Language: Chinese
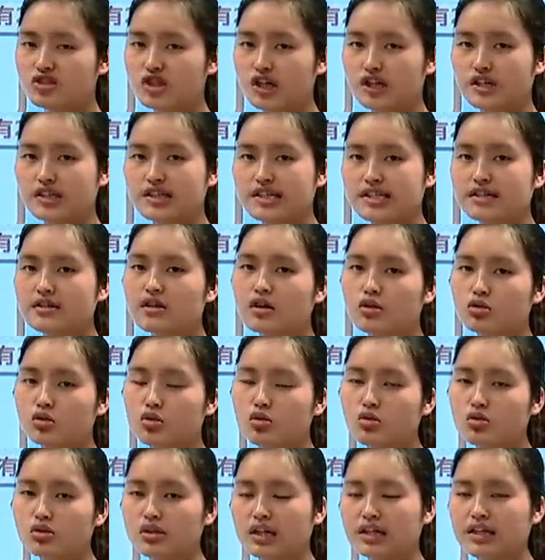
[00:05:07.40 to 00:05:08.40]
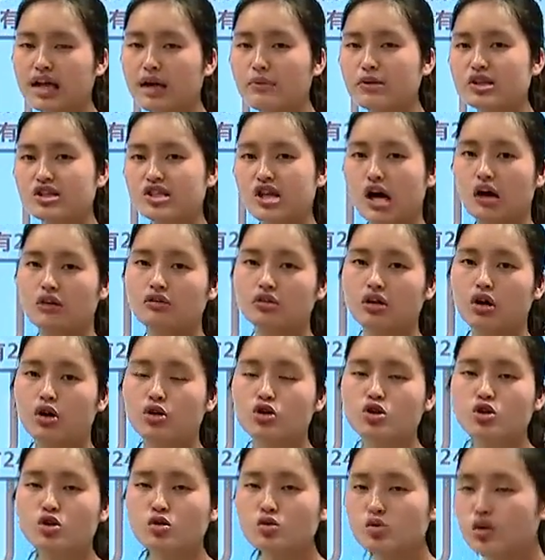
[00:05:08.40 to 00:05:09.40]
这个鸡和兔的它们脚
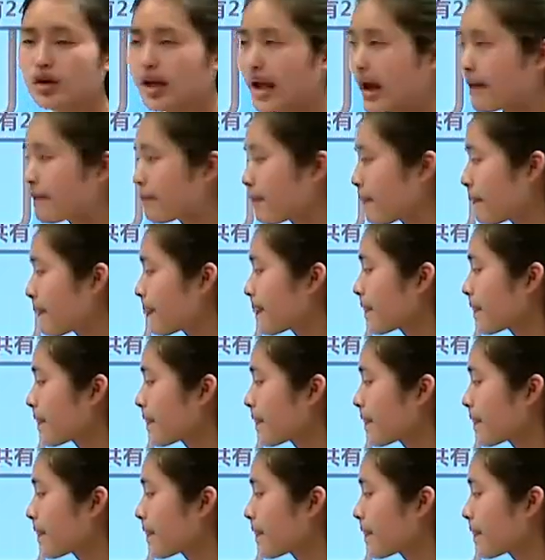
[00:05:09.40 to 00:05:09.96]
的数量，